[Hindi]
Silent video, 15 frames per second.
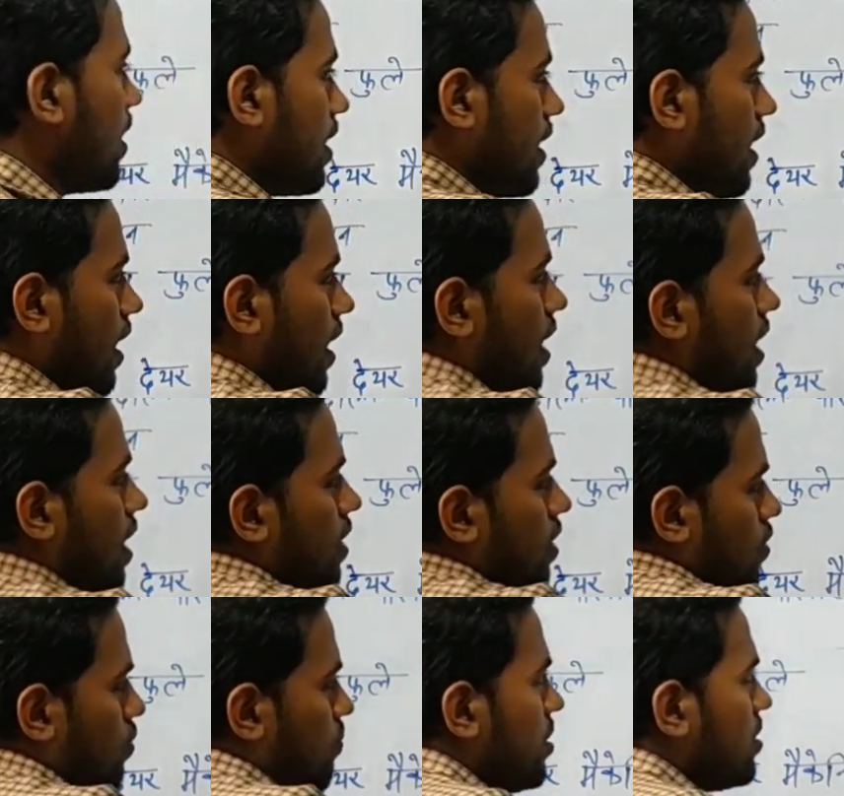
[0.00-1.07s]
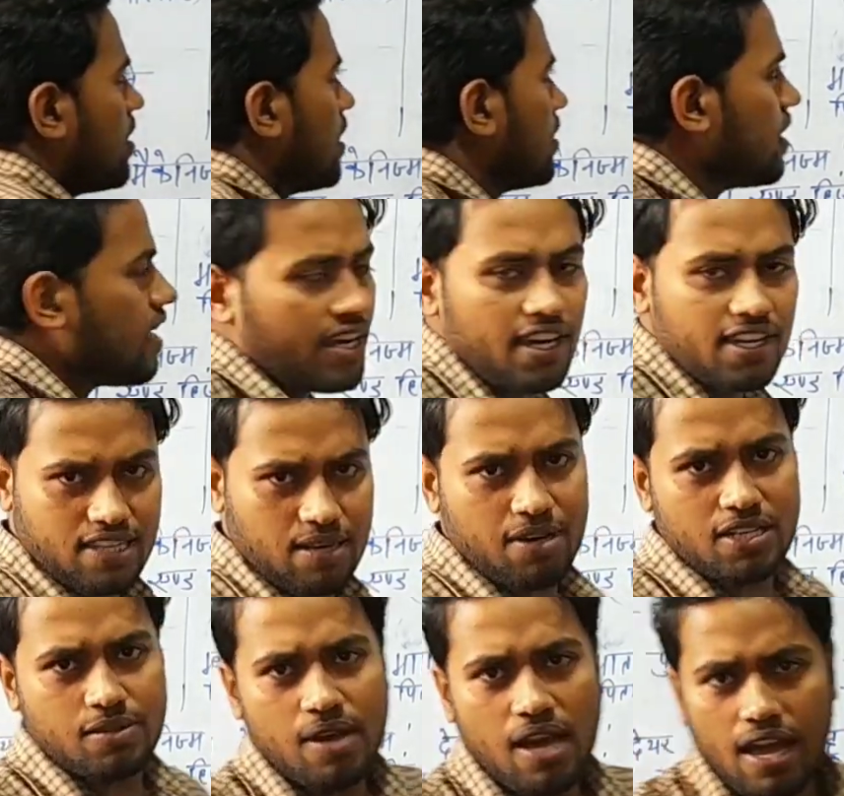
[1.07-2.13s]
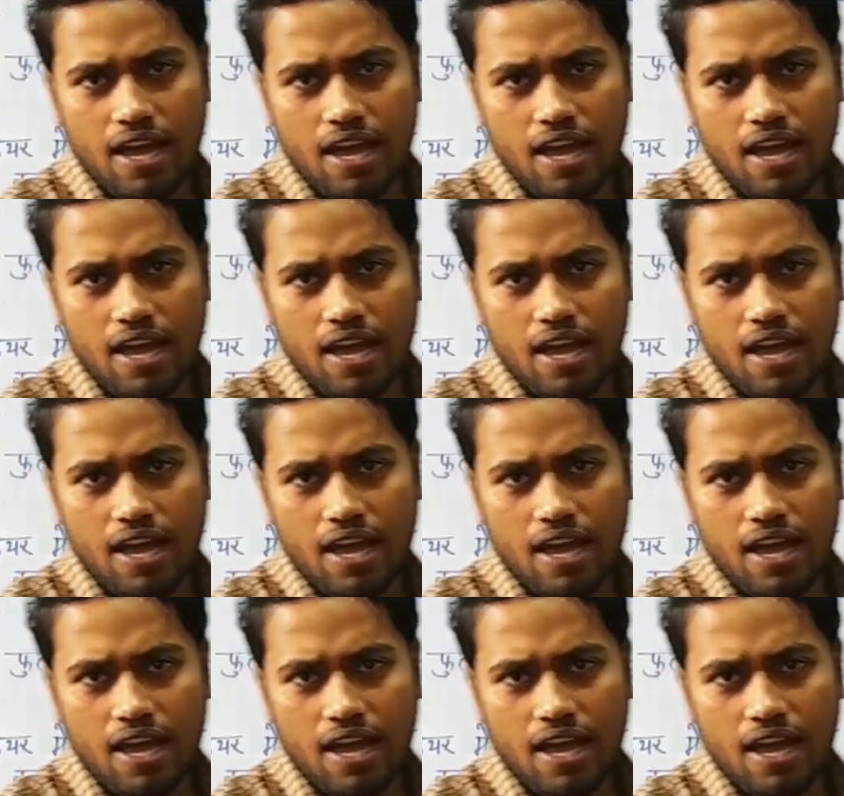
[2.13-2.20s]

ठीक है उम्मीद करते हैं कि समझ में